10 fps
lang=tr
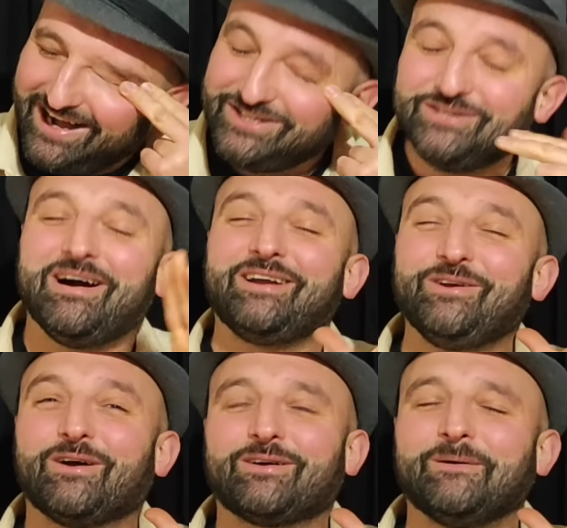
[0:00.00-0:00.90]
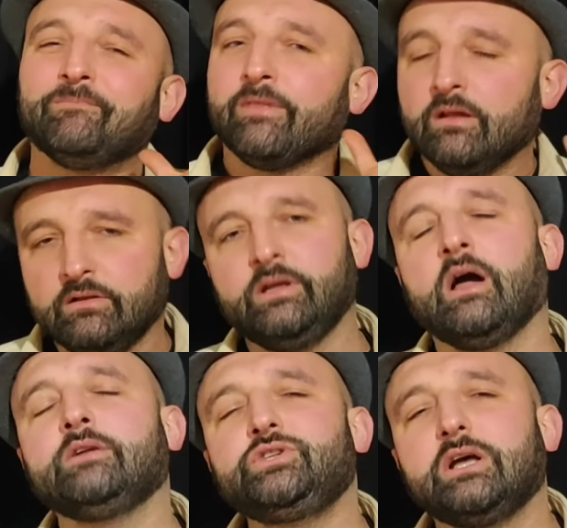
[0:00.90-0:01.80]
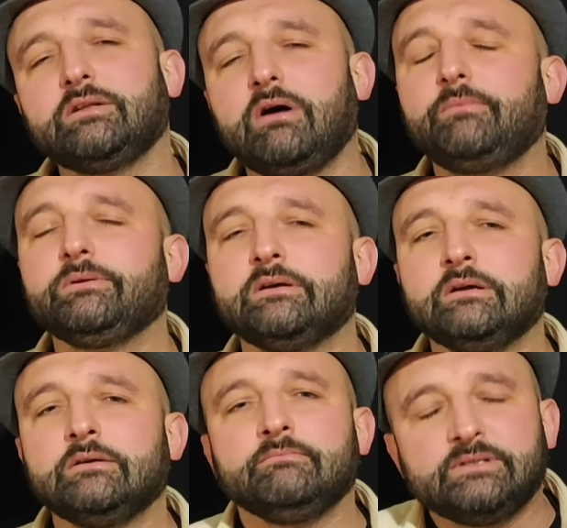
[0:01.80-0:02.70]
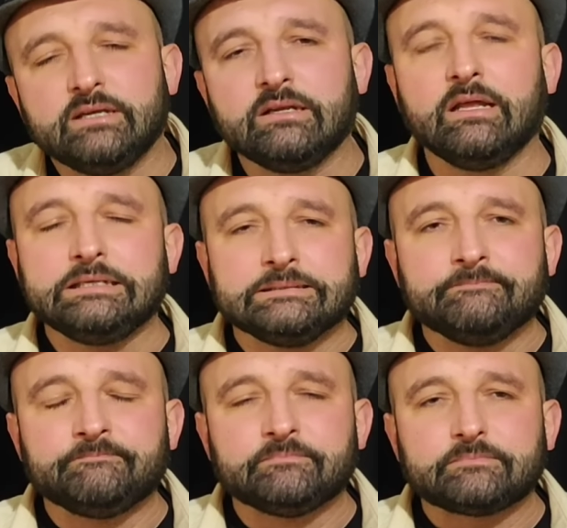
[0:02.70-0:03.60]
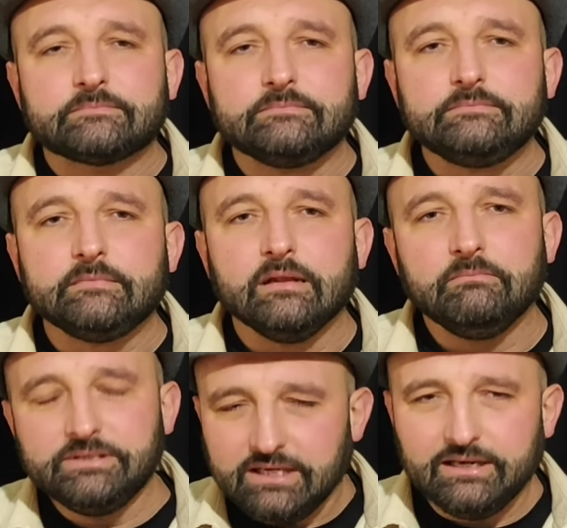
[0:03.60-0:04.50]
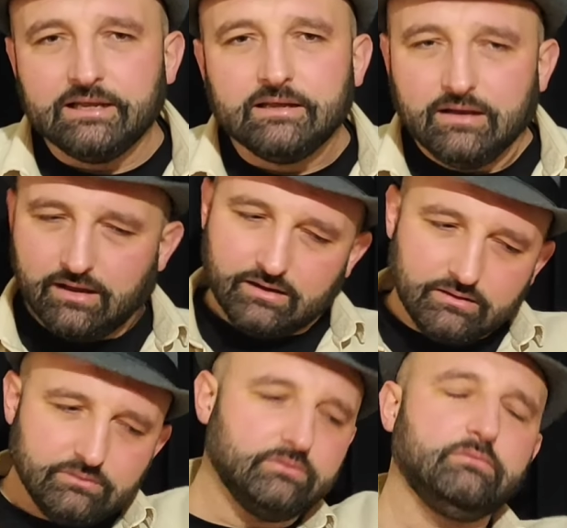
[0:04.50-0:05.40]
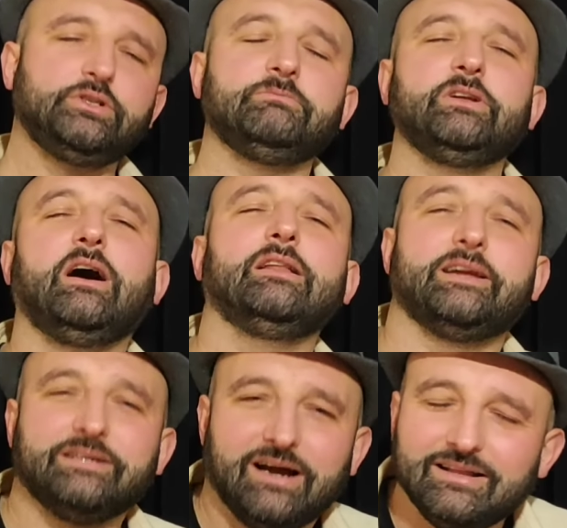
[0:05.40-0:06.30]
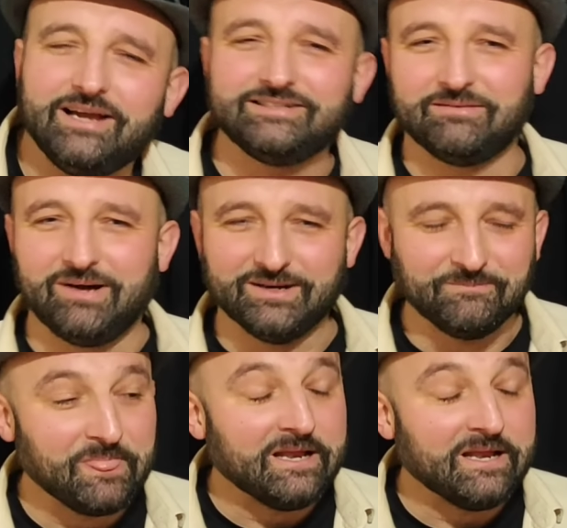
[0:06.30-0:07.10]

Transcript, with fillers: Acımak yok. Niye acıyalım abi? Bize ne lan? Bize ne? Ha. Şimdi alay, alay zamanı.